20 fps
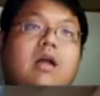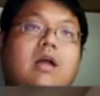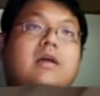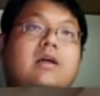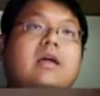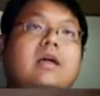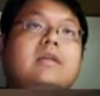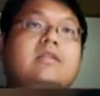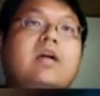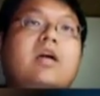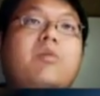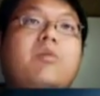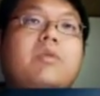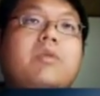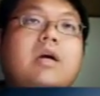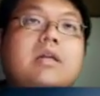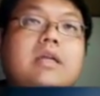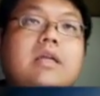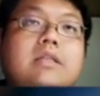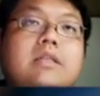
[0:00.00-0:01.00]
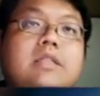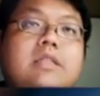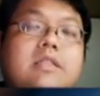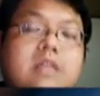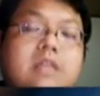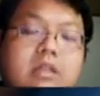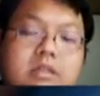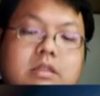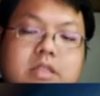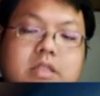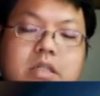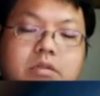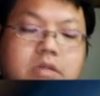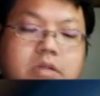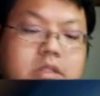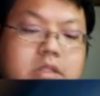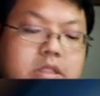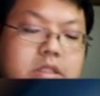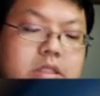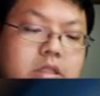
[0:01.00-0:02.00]
来看一下我们刚才介绍的这个
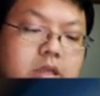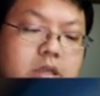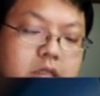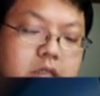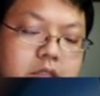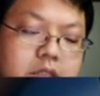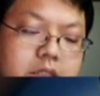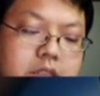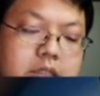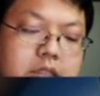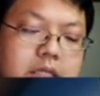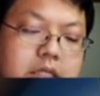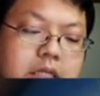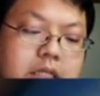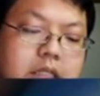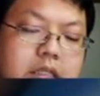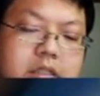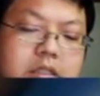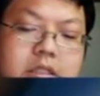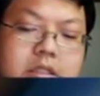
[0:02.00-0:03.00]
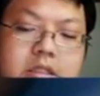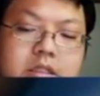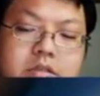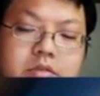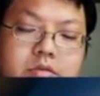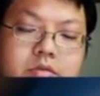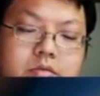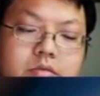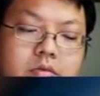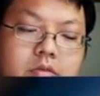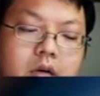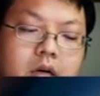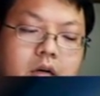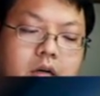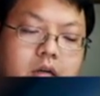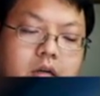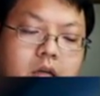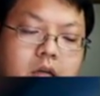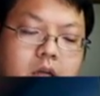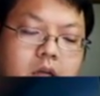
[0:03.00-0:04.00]
问题哈，这是这个题组
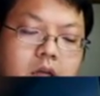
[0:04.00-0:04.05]
哈，